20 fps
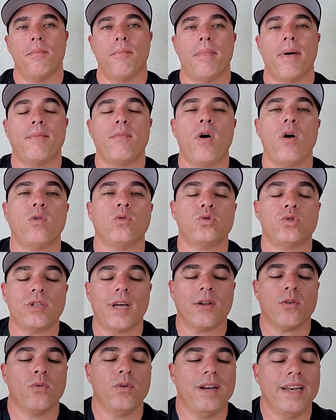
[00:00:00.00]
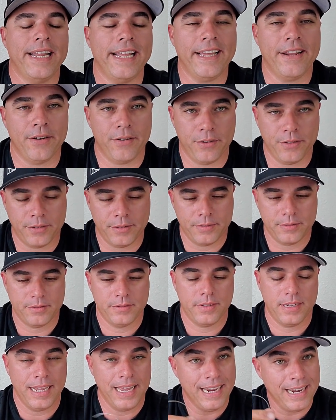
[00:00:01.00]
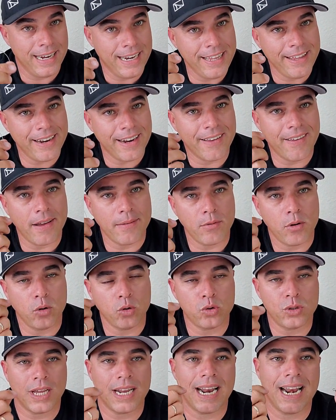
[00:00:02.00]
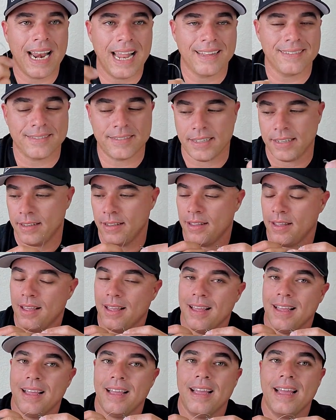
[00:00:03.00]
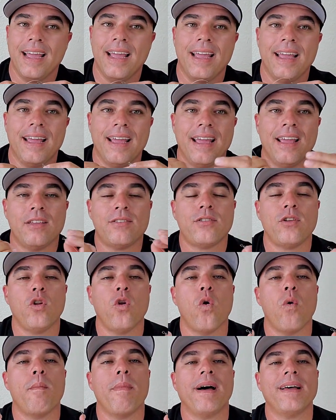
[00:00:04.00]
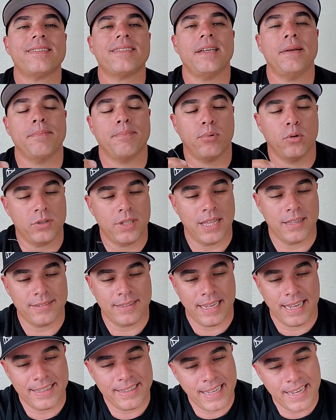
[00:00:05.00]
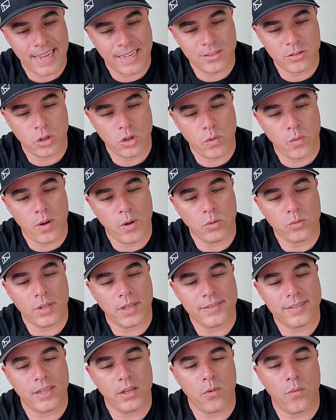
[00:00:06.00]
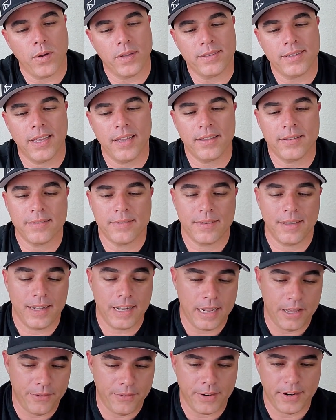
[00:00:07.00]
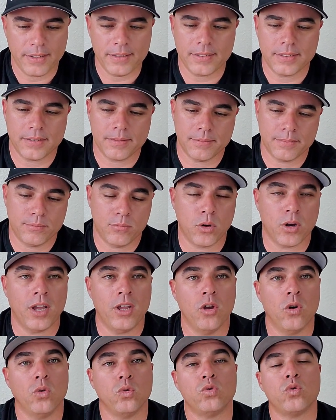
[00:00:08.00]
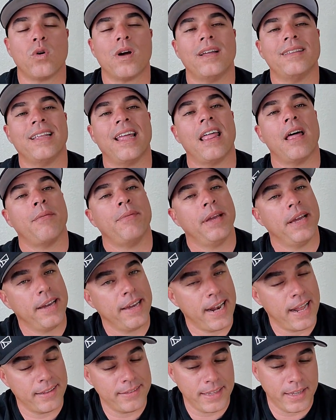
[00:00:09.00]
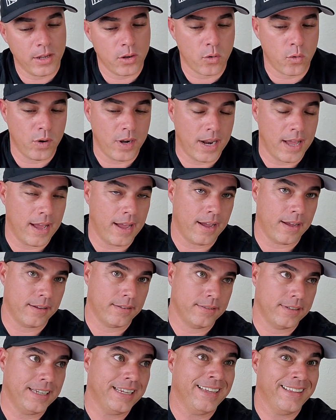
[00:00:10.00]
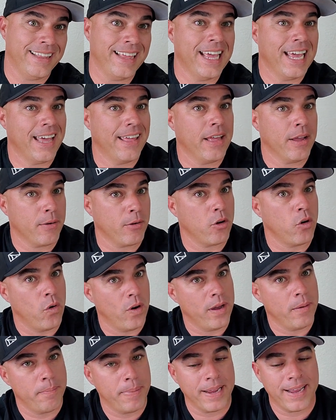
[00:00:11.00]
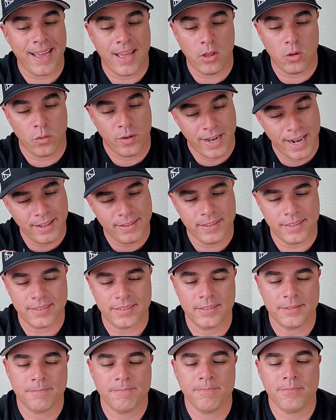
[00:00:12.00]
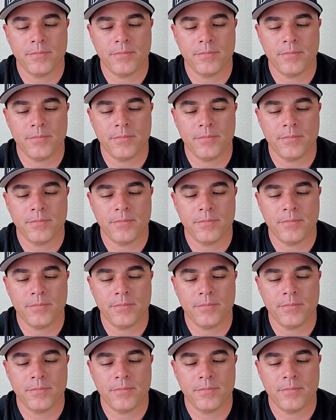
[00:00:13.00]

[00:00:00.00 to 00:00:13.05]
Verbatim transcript: Vamos a usar un líder. El líder que vamos a usar adelante es lo más importante. En este caso yo voy a usar 50 libras porque yo uso carnadas bien grandes con la idea de coger pescados grandes.